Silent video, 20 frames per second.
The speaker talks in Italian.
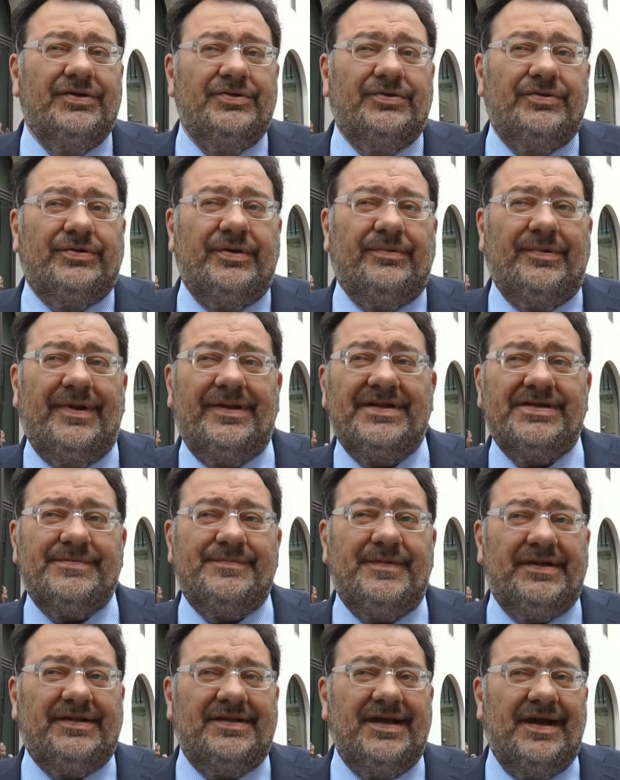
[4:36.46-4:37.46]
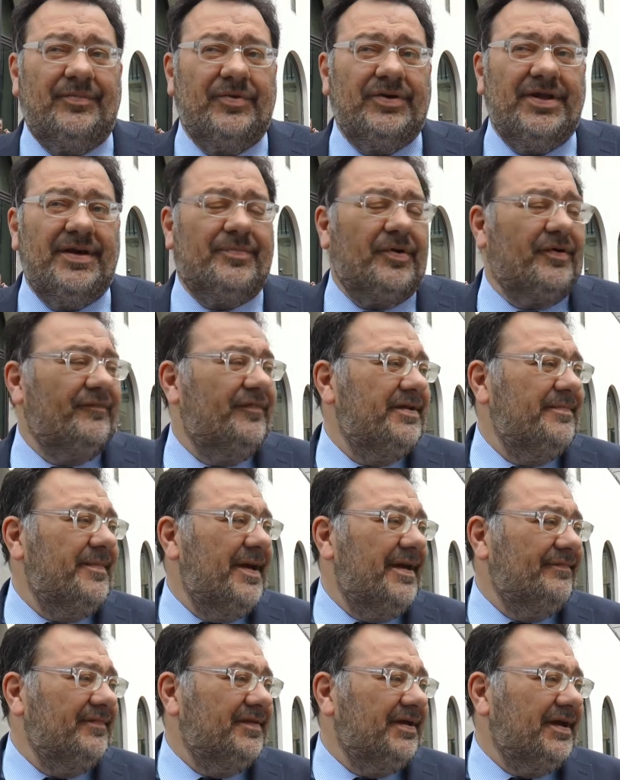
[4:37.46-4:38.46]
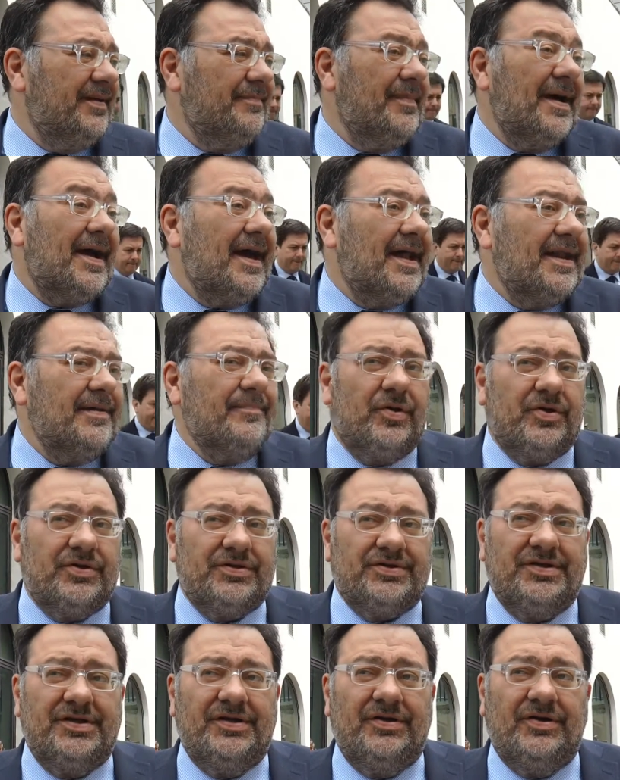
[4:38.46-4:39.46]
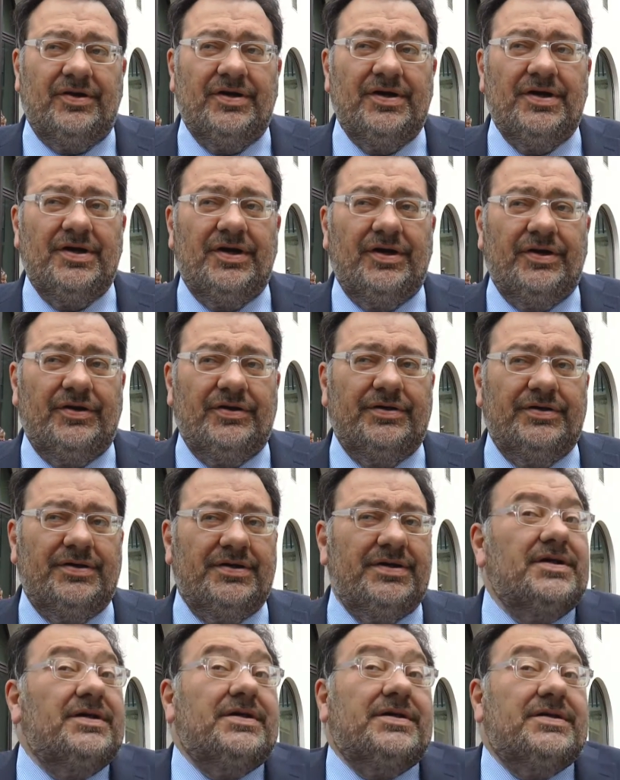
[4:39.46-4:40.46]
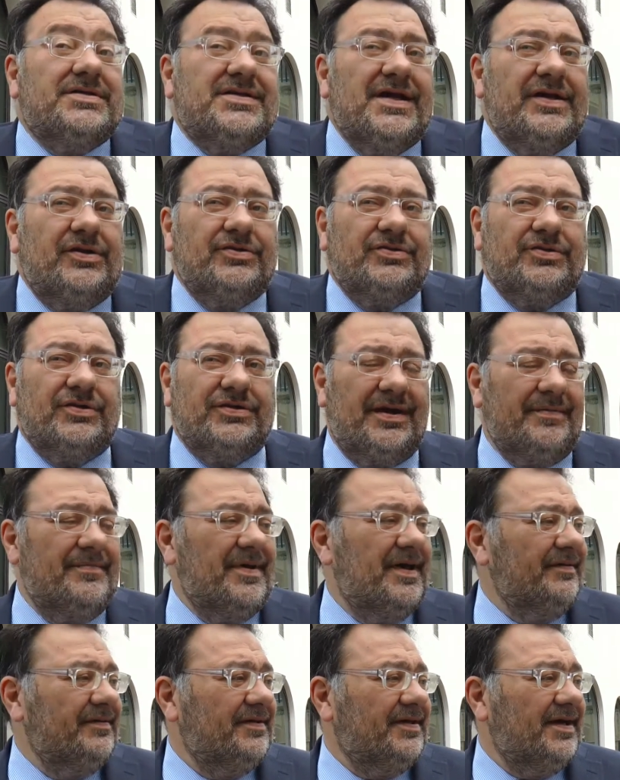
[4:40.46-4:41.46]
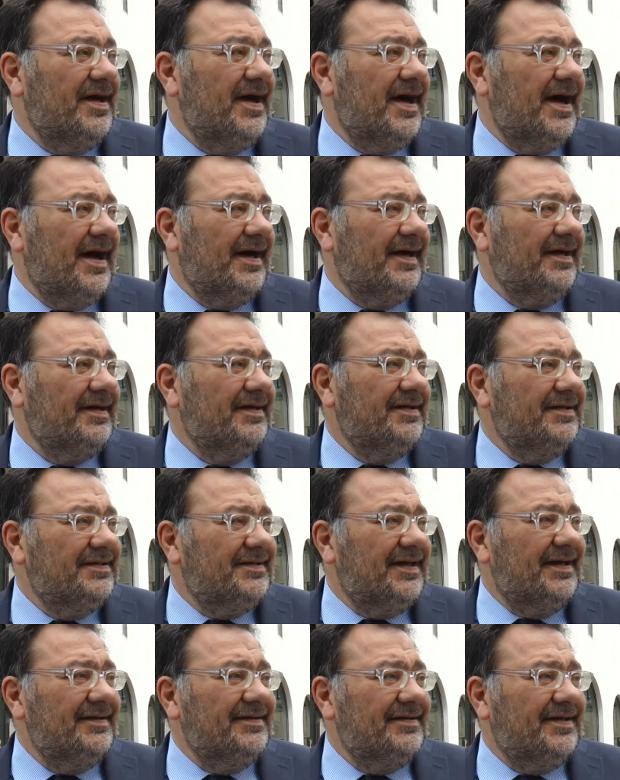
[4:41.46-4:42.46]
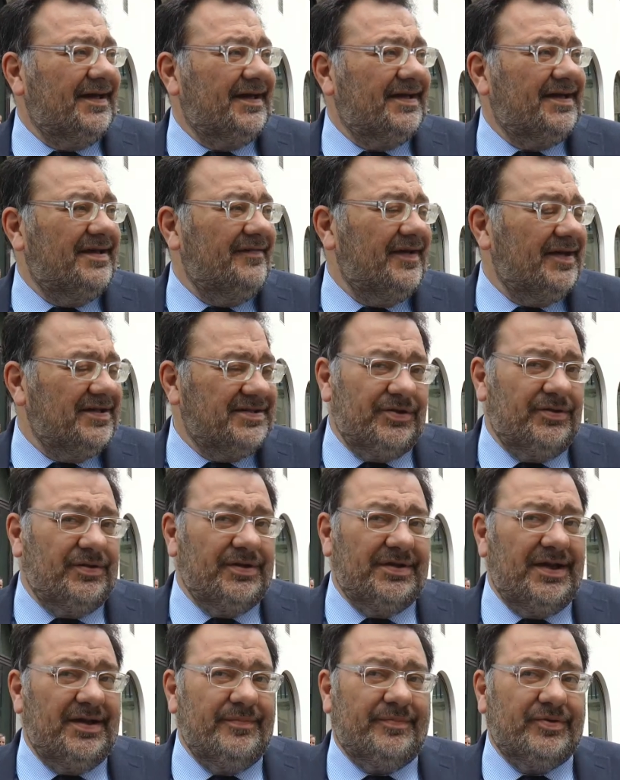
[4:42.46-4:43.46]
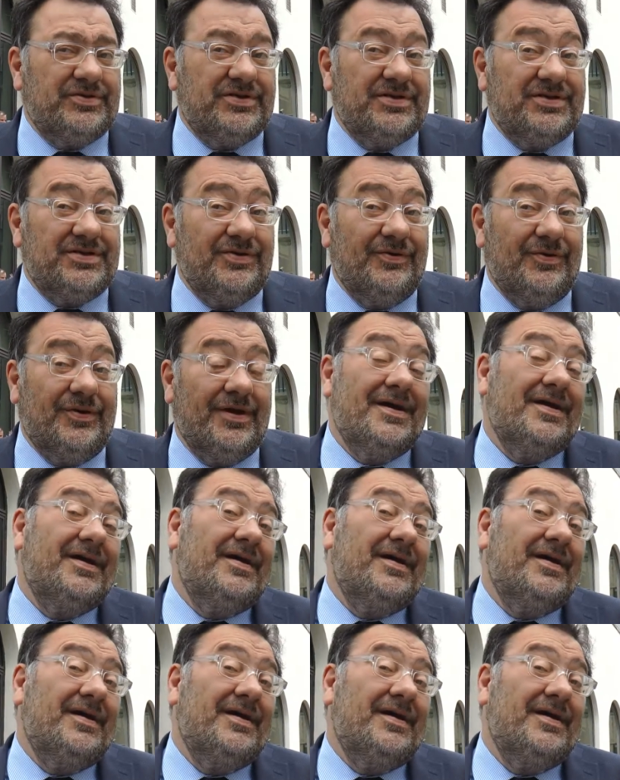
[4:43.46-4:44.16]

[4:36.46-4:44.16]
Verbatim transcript: tutti quanti aspettiamo dei provvedimenti che magari portino, eh, se non totalmente, a tante archiviazioni delle posizioni.